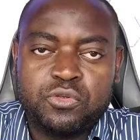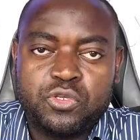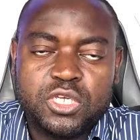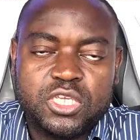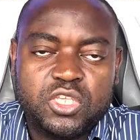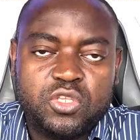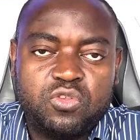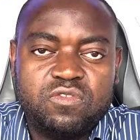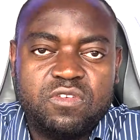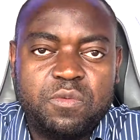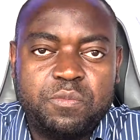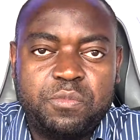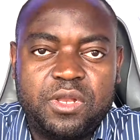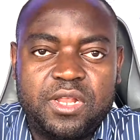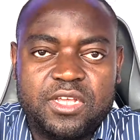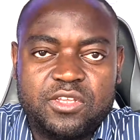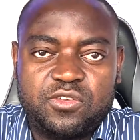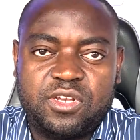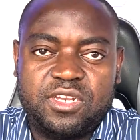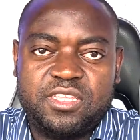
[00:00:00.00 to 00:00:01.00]
ceux qui suivent un peu
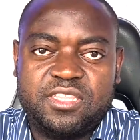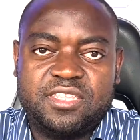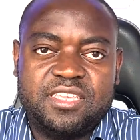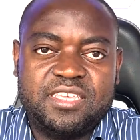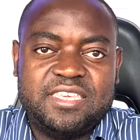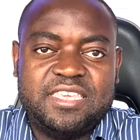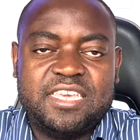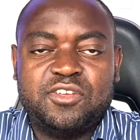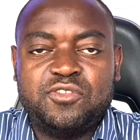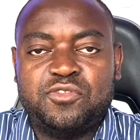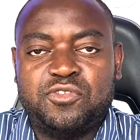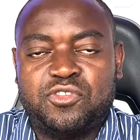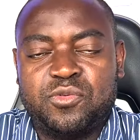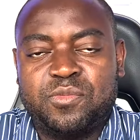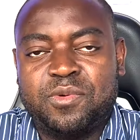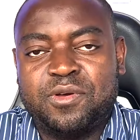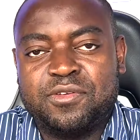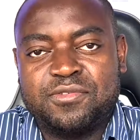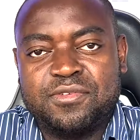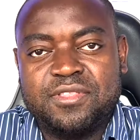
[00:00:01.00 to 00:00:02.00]
l'actualité, il y a
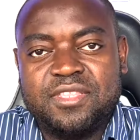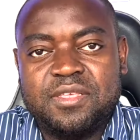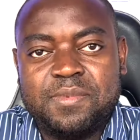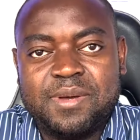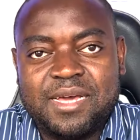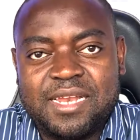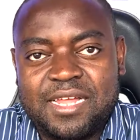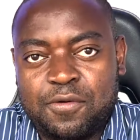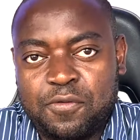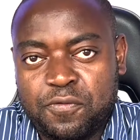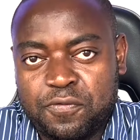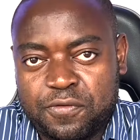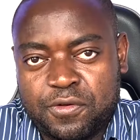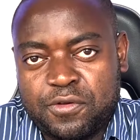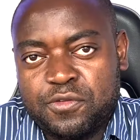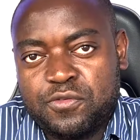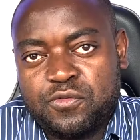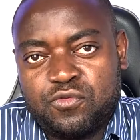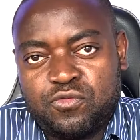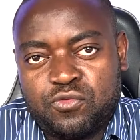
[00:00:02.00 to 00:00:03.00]
justement ce débat-là en
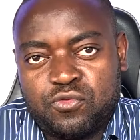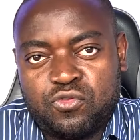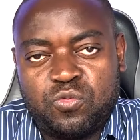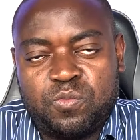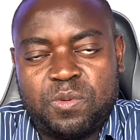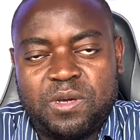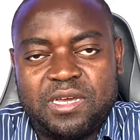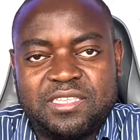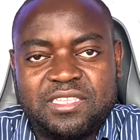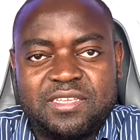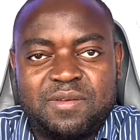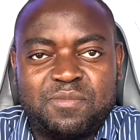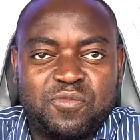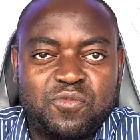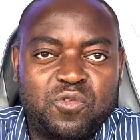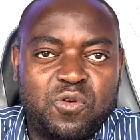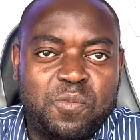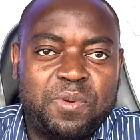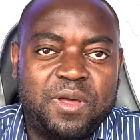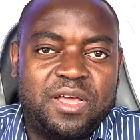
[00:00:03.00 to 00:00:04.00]
France aujourd'hui, par exemple,
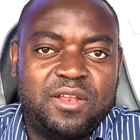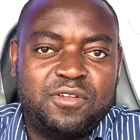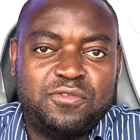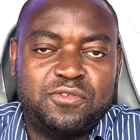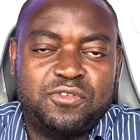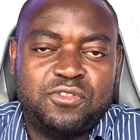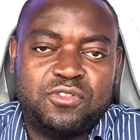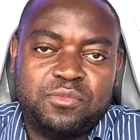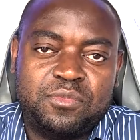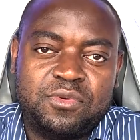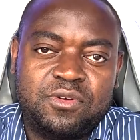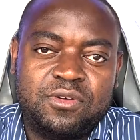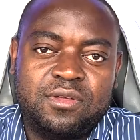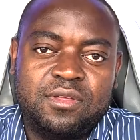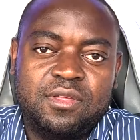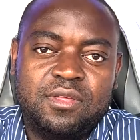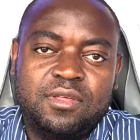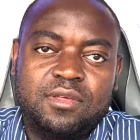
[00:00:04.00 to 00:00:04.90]
où on parle justement